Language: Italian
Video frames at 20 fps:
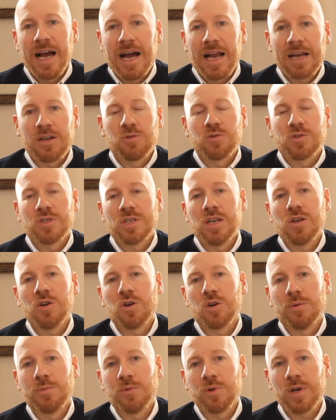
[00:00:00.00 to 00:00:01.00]
al consiglio
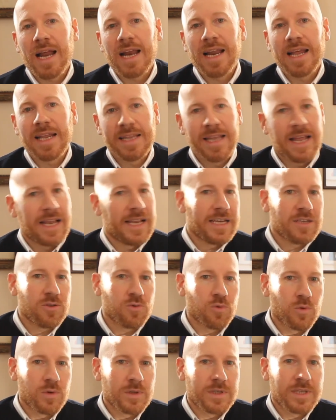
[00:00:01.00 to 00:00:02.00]
comunale degli
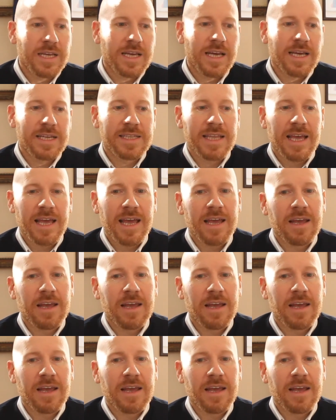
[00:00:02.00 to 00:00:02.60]
adulti ed è